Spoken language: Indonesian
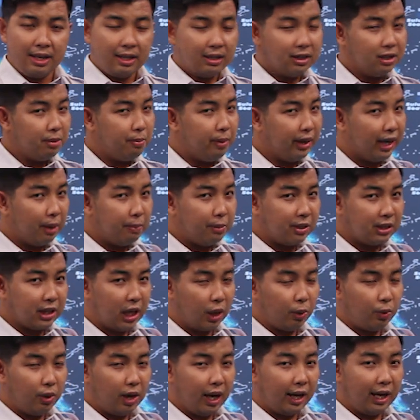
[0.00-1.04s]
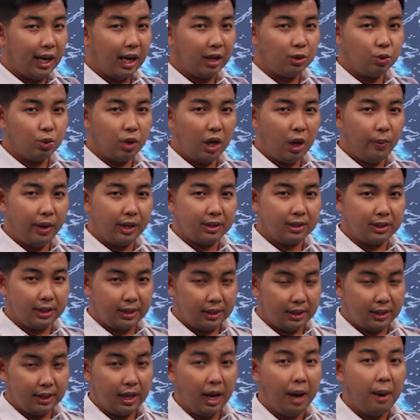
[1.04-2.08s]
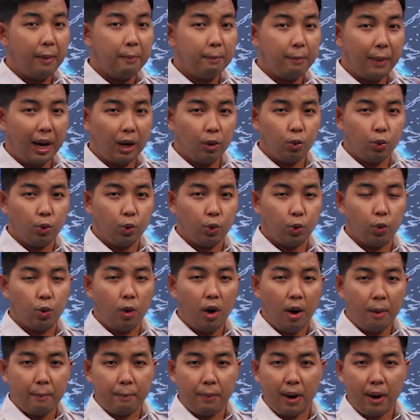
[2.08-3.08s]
sebagian besar wilayah Sulawesi, Maluku,